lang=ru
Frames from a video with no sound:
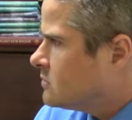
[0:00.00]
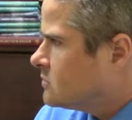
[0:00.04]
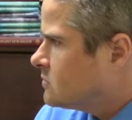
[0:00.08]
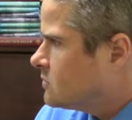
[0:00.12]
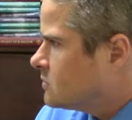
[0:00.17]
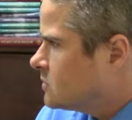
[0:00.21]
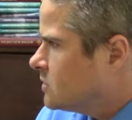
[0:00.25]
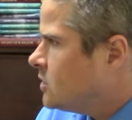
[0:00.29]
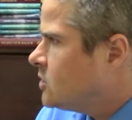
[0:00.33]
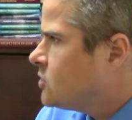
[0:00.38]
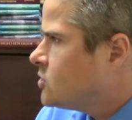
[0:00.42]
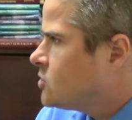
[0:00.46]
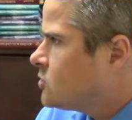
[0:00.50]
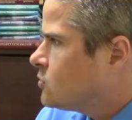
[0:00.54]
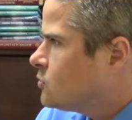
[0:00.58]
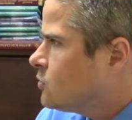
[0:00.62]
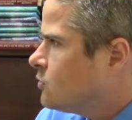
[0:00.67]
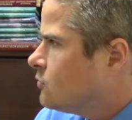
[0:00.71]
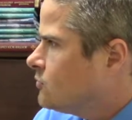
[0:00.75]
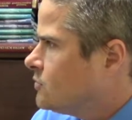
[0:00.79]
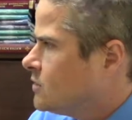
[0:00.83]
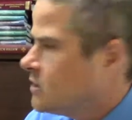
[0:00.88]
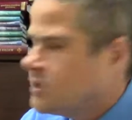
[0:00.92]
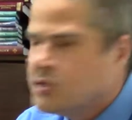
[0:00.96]
другие
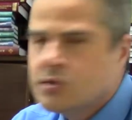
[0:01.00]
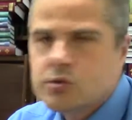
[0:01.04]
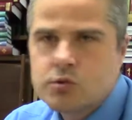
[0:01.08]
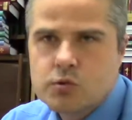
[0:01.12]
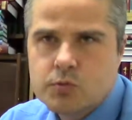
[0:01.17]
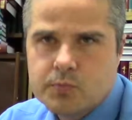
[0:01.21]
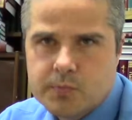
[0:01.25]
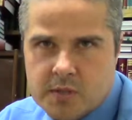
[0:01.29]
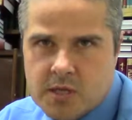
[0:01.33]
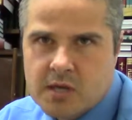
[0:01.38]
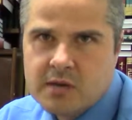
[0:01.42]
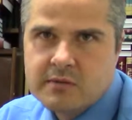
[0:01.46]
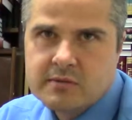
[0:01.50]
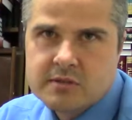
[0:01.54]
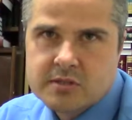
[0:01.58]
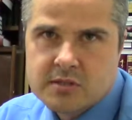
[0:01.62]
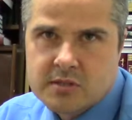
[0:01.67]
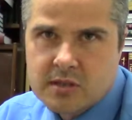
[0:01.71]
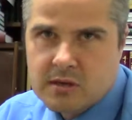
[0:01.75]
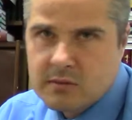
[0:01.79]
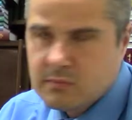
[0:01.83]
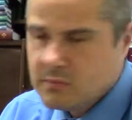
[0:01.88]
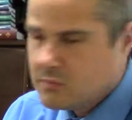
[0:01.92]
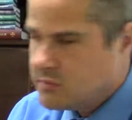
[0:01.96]
чиновники из Управы,
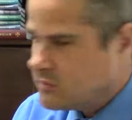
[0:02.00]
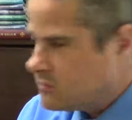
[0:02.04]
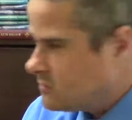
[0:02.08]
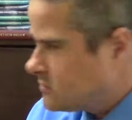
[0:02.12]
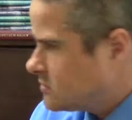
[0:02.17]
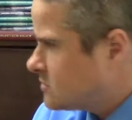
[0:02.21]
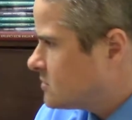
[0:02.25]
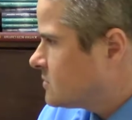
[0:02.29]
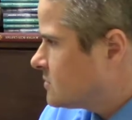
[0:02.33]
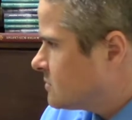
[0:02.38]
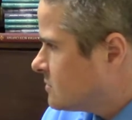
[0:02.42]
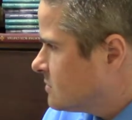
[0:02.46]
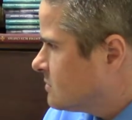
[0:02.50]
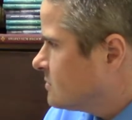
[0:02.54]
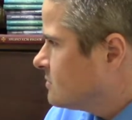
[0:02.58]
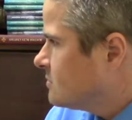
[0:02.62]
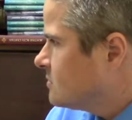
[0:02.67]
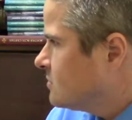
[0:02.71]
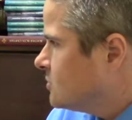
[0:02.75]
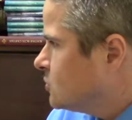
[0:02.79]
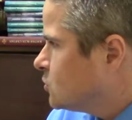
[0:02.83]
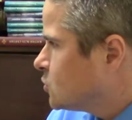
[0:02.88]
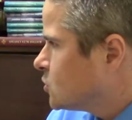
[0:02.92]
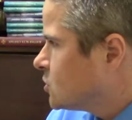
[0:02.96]
там из
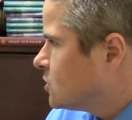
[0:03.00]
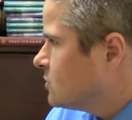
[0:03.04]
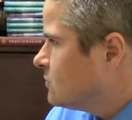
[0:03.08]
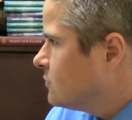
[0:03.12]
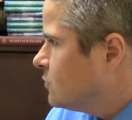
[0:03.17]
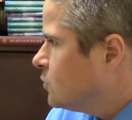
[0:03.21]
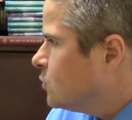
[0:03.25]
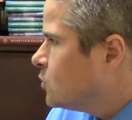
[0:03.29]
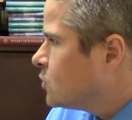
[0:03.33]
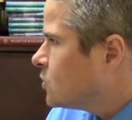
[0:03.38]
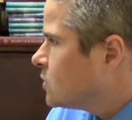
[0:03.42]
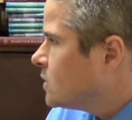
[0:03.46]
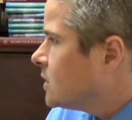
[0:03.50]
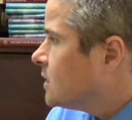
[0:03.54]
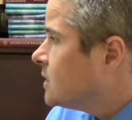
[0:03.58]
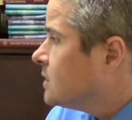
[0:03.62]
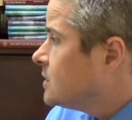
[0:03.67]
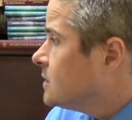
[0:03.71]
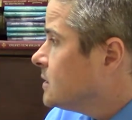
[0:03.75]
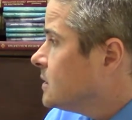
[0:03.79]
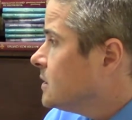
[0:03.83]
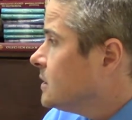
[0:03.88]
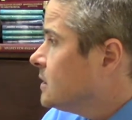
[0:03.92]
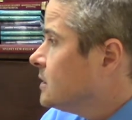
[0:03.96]
э, Южного округа
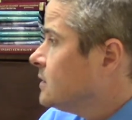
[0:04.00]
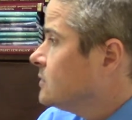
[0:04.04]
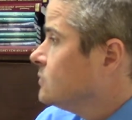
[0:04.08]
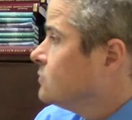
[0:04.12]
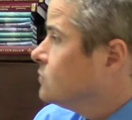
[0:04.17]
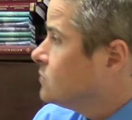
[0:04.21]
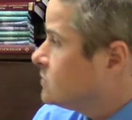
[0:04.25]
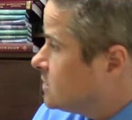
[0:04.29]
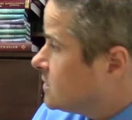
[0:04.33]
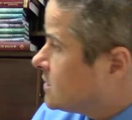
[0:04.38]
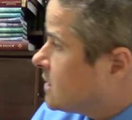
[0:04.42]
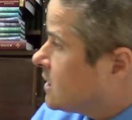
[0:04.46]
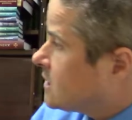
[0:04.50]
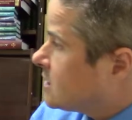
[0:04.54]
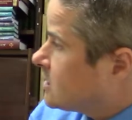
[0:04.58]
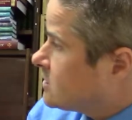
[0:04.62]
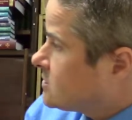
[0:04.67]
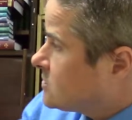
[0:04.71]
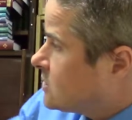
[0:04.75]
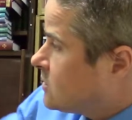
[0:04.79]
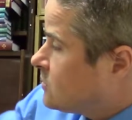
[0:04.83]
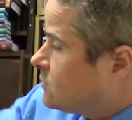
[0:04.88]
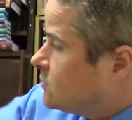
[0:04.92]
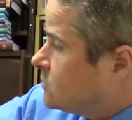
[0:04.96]
ну, где как
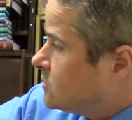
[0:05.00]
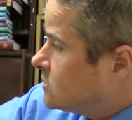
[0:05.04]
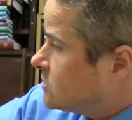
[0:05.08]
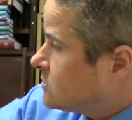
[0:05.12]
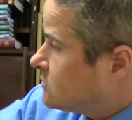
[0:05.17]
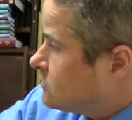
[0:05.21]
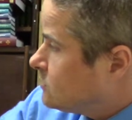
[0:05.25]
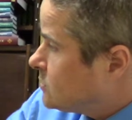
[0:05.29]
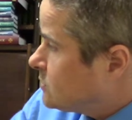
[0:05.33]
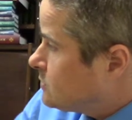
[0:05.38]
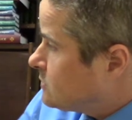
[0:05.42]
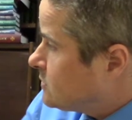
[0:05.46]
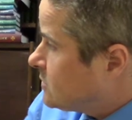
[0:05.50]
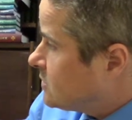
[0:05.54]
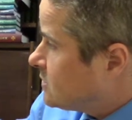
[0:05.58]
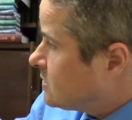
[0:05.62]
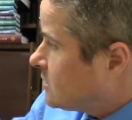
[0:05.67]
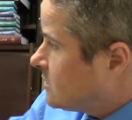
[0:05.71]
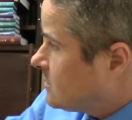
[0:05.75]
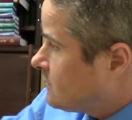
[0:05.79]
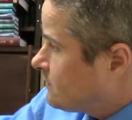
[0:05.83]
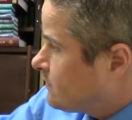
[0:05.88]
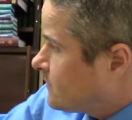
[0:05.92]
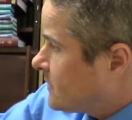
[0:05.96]
раз находится, в общем-то,
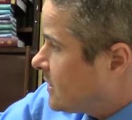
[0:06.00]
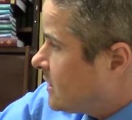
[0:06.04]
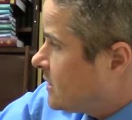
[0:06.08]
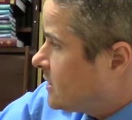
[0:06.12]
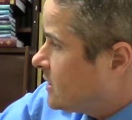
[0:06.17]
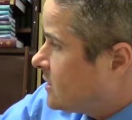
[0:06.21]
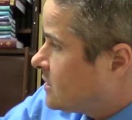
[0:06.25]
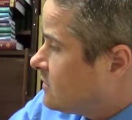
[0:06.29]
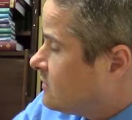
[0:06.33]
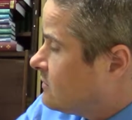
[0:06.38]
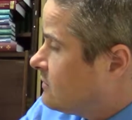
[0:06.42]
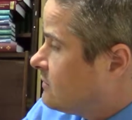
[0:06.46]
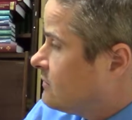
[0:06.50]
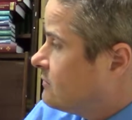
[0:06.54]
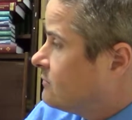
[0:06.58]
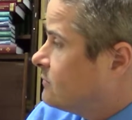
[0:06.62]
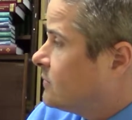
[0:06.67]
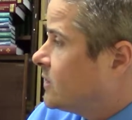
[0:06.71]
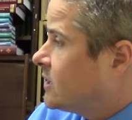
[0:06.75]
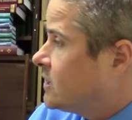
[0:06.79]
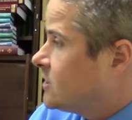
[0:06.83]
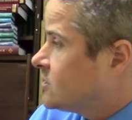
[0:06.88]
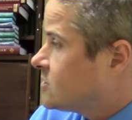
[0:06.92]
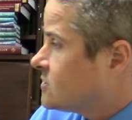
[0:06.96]
это
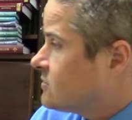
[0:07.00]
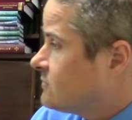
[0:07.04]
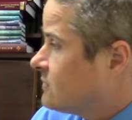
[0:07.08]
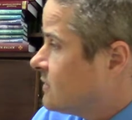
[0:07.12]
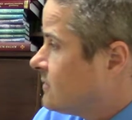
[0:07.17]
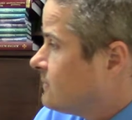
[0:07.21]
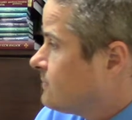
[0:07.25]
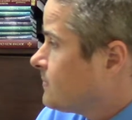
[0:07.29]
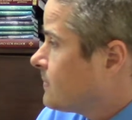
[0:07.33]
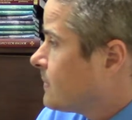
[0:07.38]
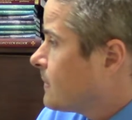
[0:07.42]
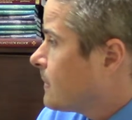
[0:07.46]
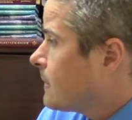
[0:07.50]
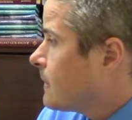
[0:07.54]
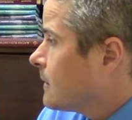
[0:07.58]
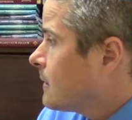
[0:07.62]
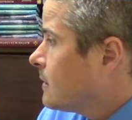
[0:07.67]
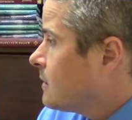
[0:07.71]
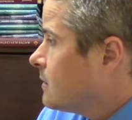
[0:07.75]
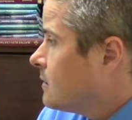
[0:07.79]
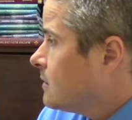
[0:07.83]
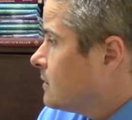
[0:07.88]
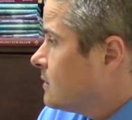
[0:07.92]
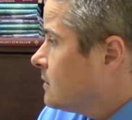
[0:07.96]
Орехово-Борисово.
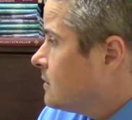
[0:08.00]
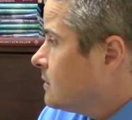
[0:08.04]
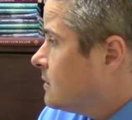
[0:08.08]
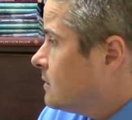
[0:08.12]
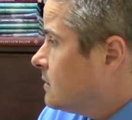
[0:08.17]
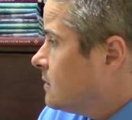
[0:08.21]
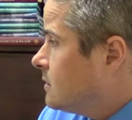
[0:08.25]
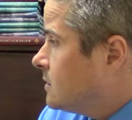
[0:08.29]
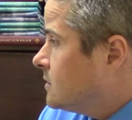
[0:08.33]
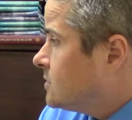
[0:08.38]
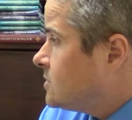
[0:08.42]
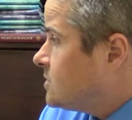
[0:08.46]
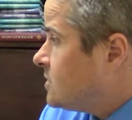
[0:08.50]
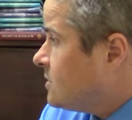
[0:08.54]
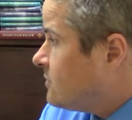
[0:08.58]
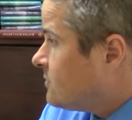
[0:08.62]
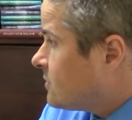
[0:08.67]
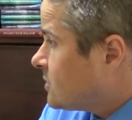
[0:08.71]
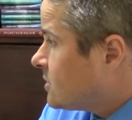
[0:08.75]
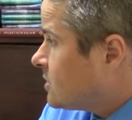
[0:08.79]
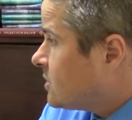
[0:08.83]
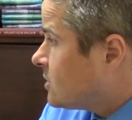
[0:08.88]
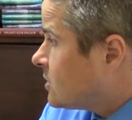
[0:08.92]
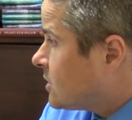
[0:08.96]
А,
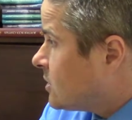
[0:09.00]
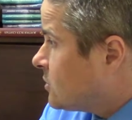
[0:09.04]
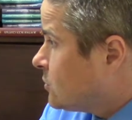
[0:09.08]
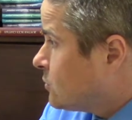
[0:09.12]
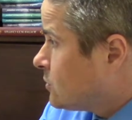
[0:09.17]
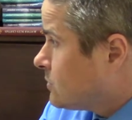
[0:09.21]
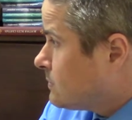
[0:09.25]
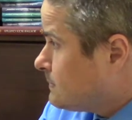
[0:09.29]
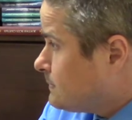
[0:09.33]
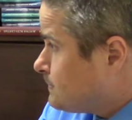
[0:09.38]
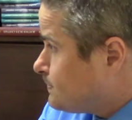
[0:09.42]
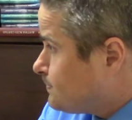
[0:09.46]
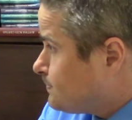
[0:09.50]
Северный район,